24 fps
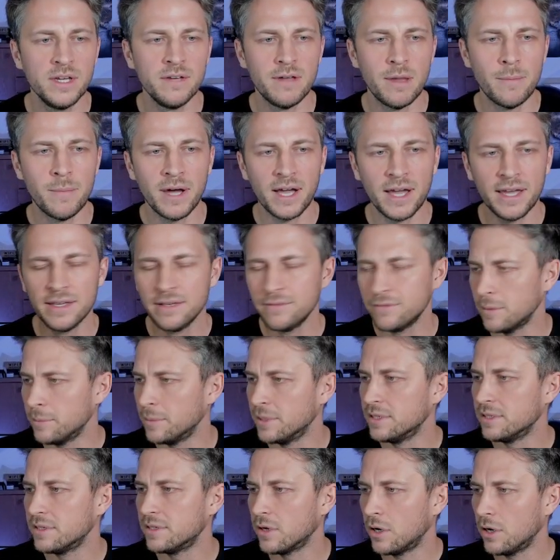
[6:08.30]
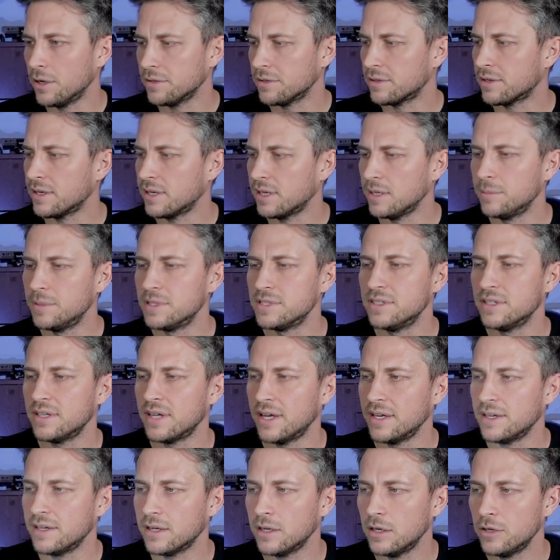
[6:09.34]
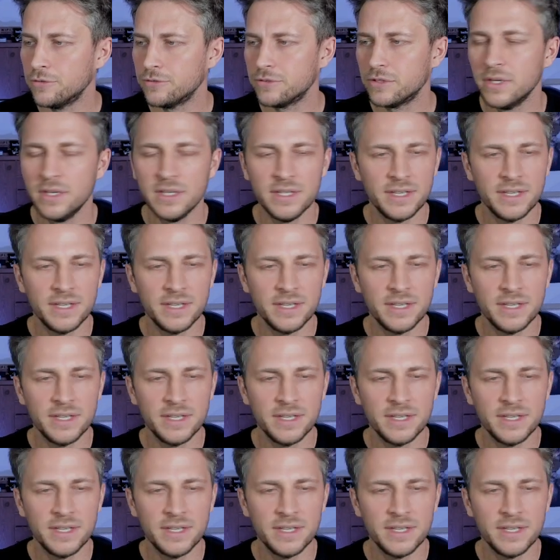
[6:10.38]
wenn man, ein, wenn man die Karten regelmäßig einkauft,